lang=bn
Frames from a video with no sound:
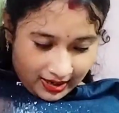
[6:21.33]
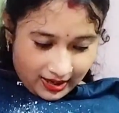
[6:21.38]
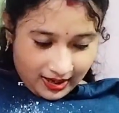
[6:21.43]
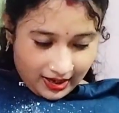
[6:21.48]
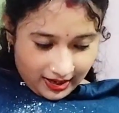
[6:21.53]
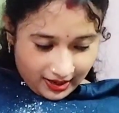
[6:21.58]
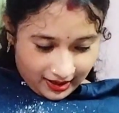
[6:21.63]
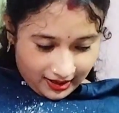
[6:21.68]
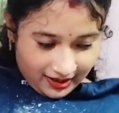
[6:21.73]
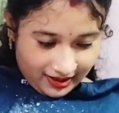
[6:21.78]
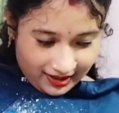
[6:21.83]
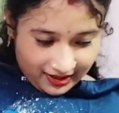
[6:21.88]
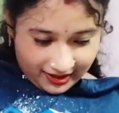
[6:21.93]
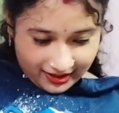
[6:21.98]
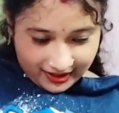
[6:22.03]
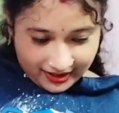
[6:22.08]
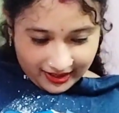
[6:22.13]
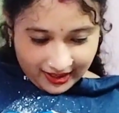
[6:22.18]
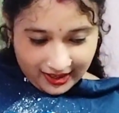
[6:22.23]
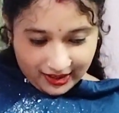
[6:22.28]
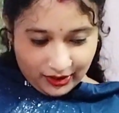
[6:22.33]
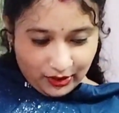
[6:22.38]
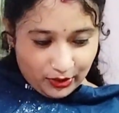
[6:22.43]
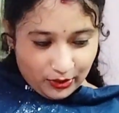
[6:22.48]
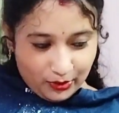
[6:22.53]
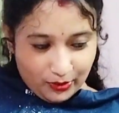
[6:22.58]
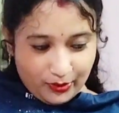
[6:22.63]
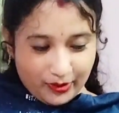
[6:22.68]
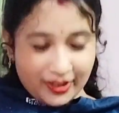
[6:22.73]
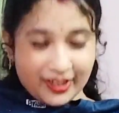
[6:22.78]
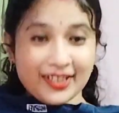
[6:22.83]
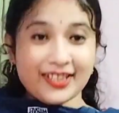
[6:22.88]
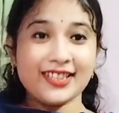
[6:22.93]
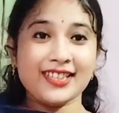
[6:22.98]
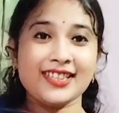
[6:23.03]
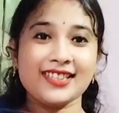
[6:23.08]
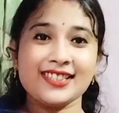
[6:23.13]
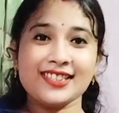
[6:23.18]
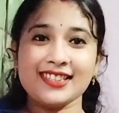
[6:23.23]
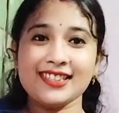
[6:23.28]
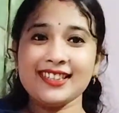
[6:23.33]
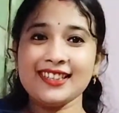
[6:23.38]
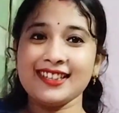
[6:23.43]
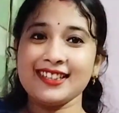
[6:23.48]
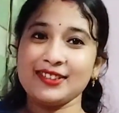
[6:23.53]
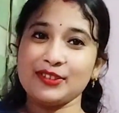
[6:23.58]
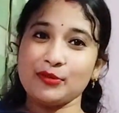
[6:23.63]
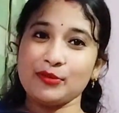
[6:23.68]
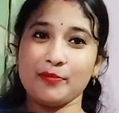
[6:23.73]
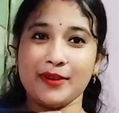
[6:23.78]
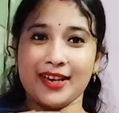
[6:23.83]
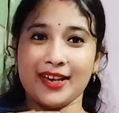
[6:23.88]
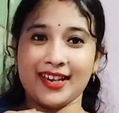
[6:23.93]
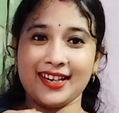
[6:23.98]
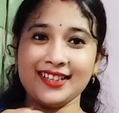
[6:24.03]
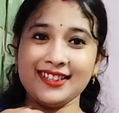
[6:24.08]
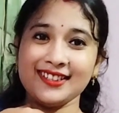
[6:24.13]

আর তার সঙ্গে নিয়েছি এই যে প্যান্ট